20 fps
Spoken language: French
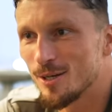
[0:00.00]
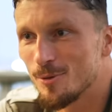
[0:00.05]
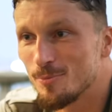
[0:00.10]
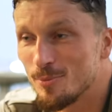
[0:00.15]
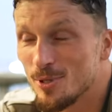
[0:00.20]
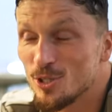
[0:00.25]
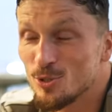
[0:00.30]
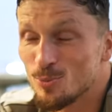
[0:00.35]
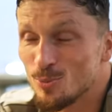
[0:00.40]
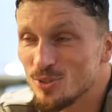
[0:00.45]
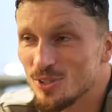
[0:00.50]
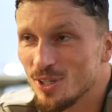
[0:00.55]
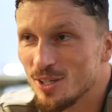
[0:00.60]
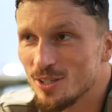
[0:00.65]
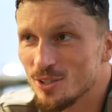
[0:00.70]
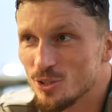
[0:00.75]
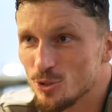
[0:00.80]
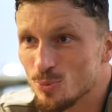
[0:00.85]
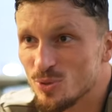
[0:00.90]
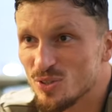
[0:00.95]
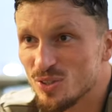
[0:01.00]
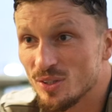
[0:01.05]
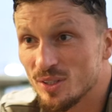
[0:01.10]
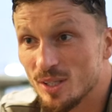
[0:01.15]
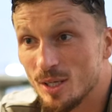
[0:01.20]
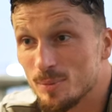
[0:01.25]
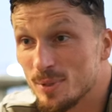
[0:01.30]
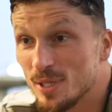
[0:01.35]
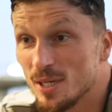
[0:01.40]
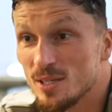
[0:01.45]
mais je, me sens, je me sens
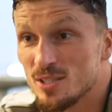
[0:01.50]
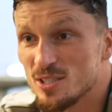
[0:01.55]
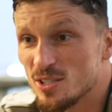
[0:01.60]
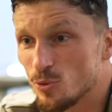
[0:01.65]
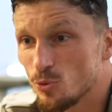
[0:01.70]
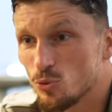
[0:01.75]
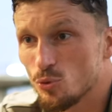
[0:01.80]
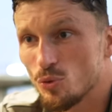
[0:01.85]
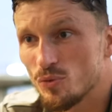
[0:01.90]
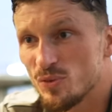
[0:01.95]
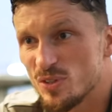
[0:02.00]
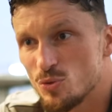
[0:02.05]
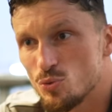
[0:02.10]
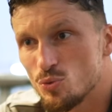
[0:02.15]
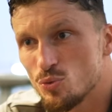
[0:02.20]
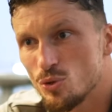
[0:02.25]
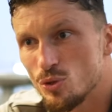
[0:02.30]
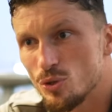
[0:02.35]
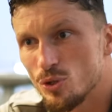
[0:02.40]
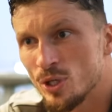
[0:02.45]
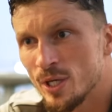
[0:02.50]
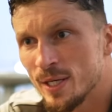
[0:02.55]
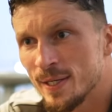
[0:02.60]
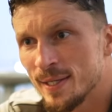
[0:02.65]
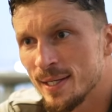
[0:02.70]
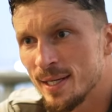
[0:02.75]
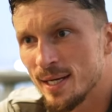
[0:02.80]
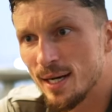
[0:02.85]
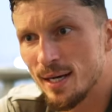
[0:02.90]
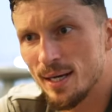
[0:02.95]
très bien, j'ai retrouvé goût
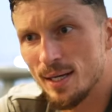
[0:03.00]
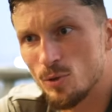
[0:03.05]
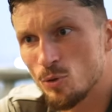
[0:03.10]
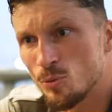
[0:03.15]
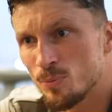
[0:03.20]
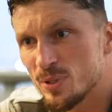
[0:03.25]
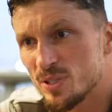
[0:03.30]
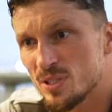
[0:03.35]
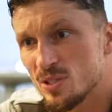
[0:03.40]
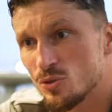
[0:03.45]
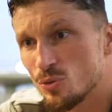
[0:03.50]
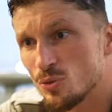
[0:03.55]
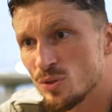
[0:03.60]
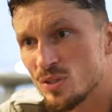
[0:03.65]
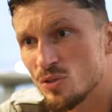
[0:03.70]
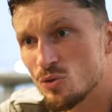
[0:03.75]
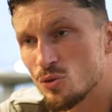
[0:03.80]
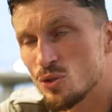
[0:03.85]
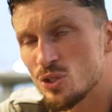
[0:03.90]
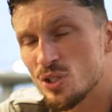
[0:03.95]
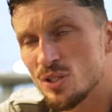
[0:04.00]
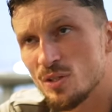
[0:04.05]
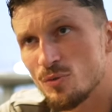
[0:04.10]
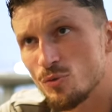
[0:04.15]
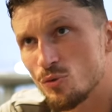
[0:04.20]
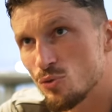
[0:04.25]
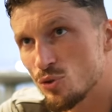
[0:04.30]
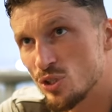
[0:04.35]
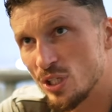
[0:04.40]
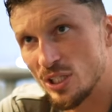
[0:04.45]
à la compétition, c'est ce que j'étais
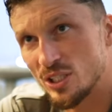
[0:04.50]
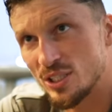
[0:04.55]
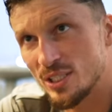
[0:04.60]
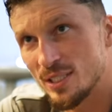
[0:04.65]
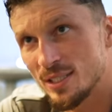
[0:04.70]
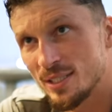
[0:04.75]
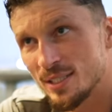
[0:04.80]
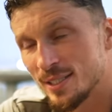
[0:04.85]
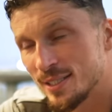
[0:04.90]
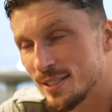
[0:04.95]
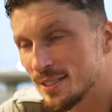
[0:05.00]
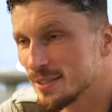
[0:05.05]
venu chercher.